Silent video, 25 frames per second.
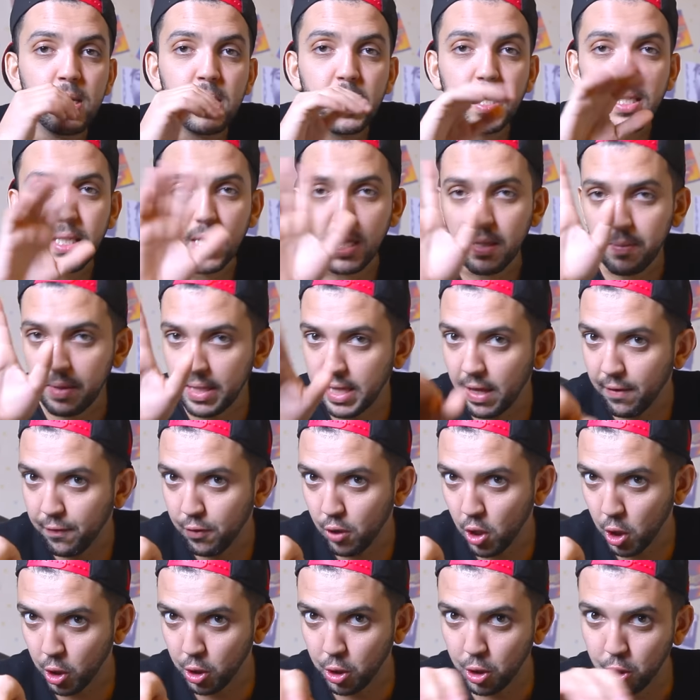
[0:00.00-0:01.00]
C'est des
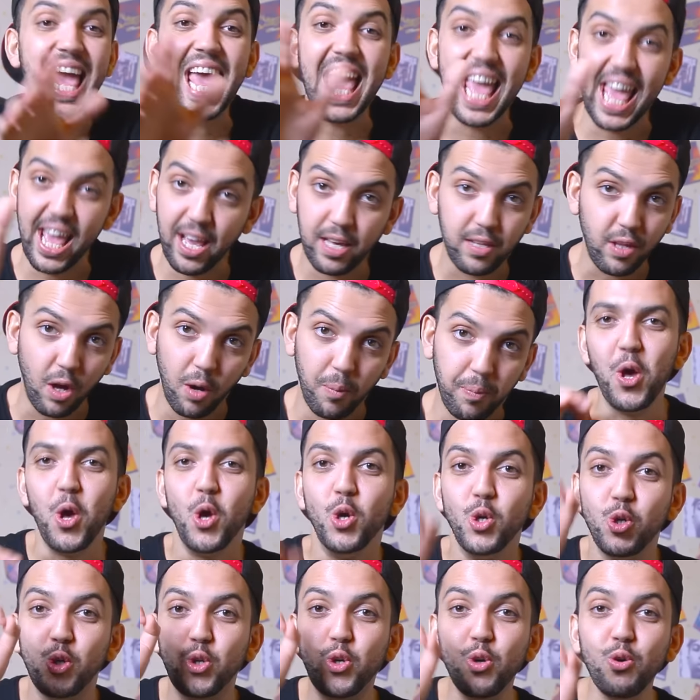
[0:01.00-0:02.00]
métafiotes. Exemple,
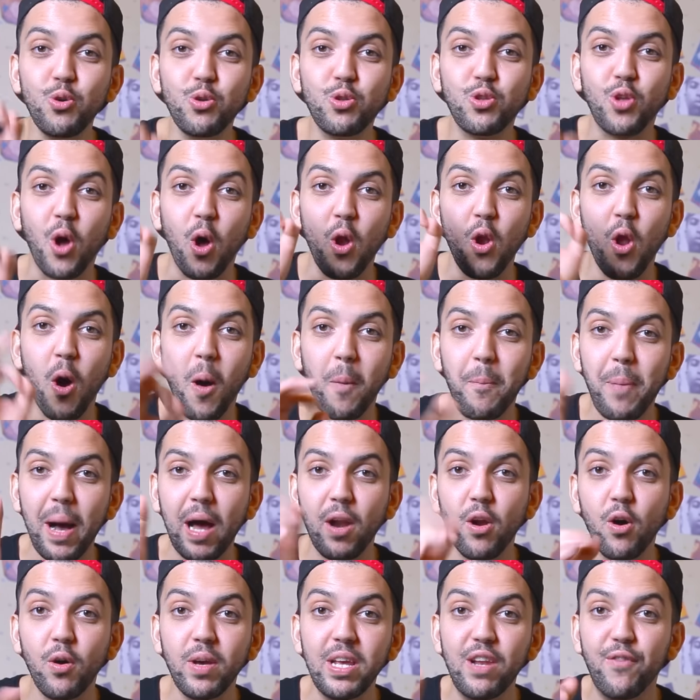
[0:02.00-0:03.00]
juste en leur
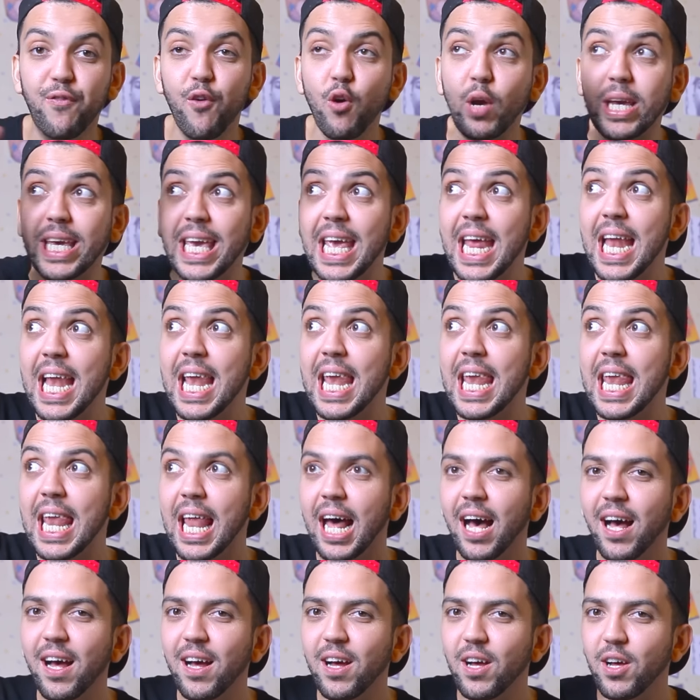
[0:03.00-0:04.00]
parlant, il faut
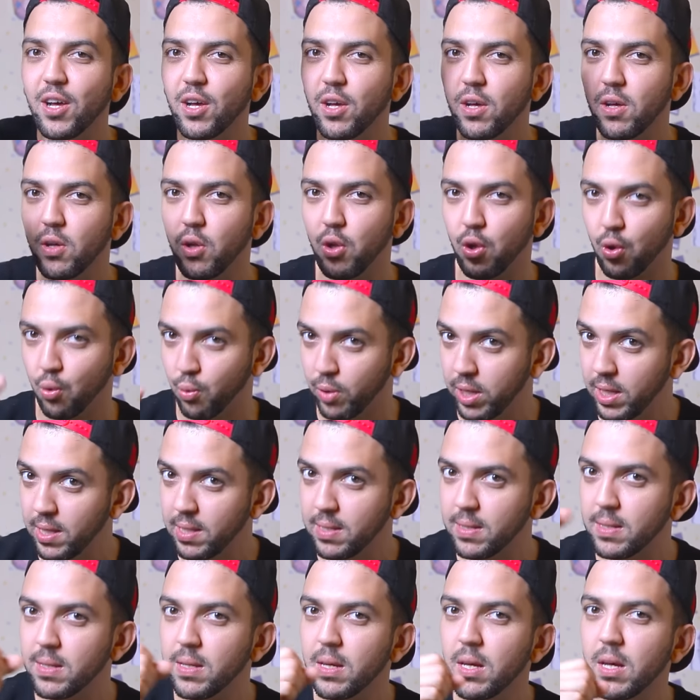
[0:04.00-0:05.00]
qu'ils
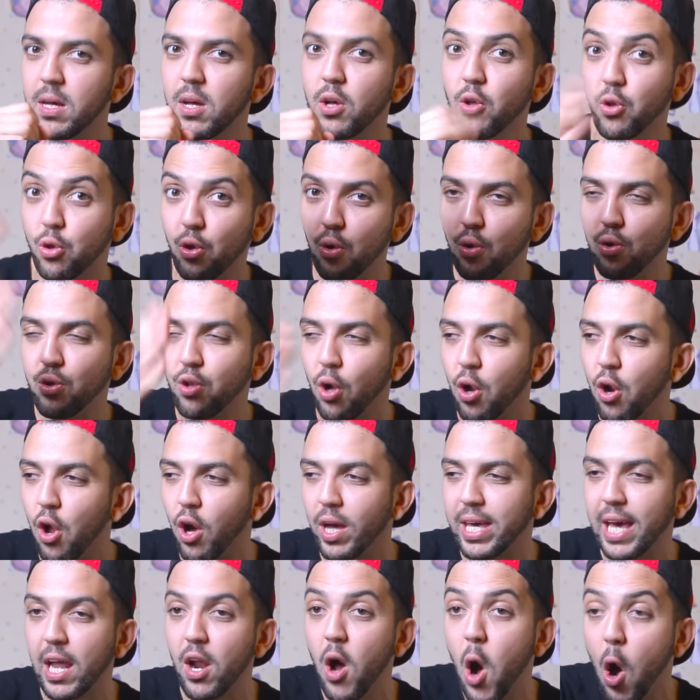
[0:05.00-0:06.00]
jouissent, juste en
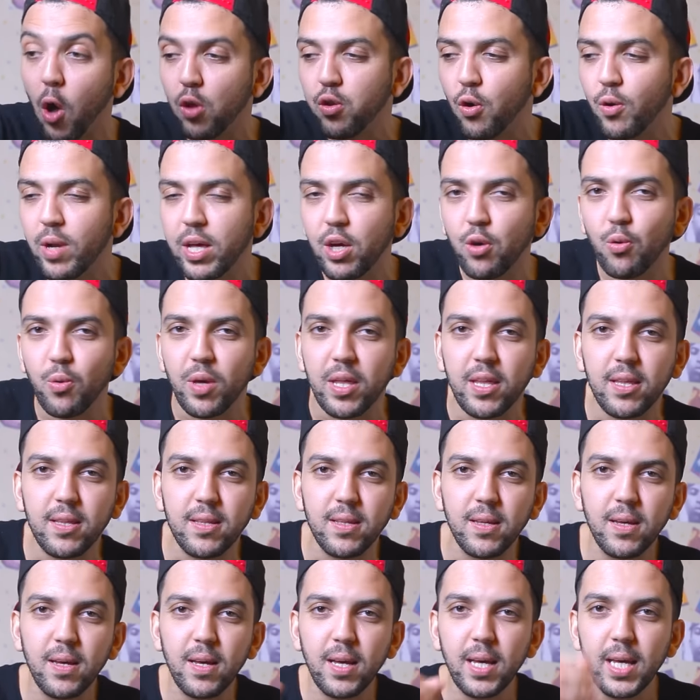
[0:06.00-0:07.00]
leur calant entre les
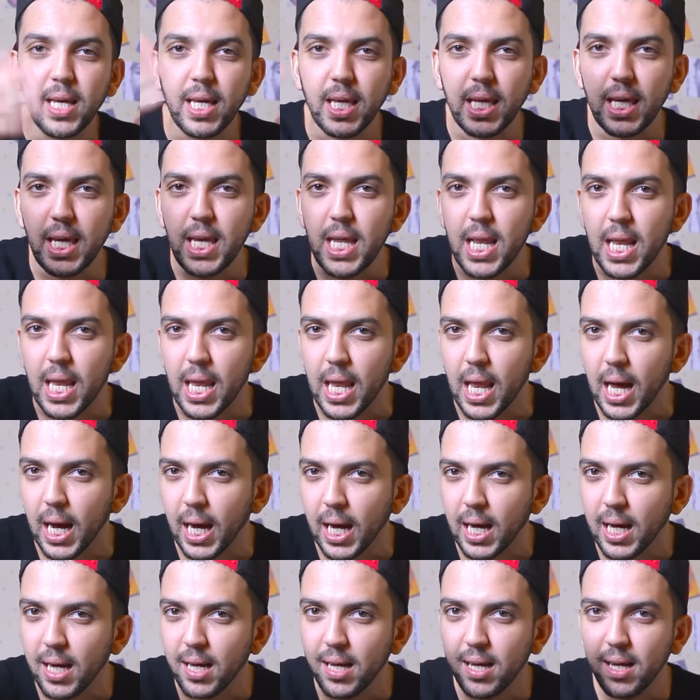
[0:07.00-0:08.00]
cuisses. Ils,
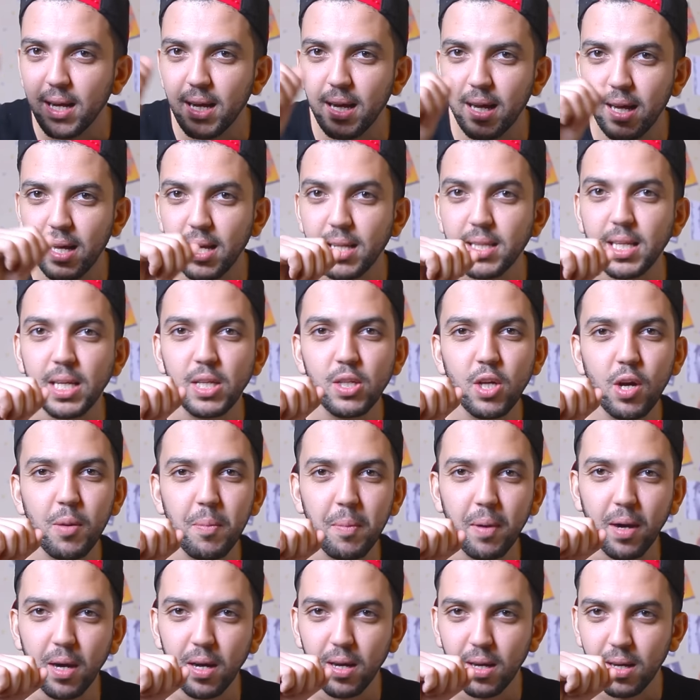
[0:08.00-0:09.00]
les
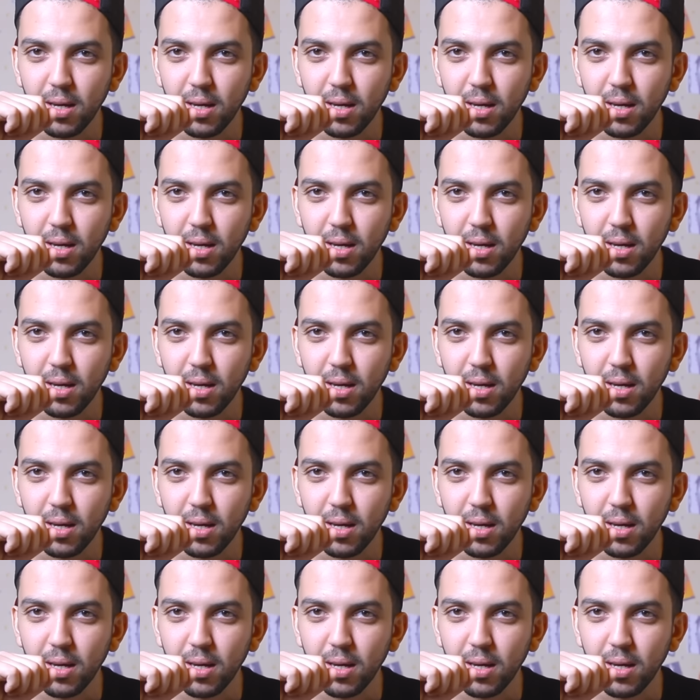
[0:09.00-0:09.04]
hommes.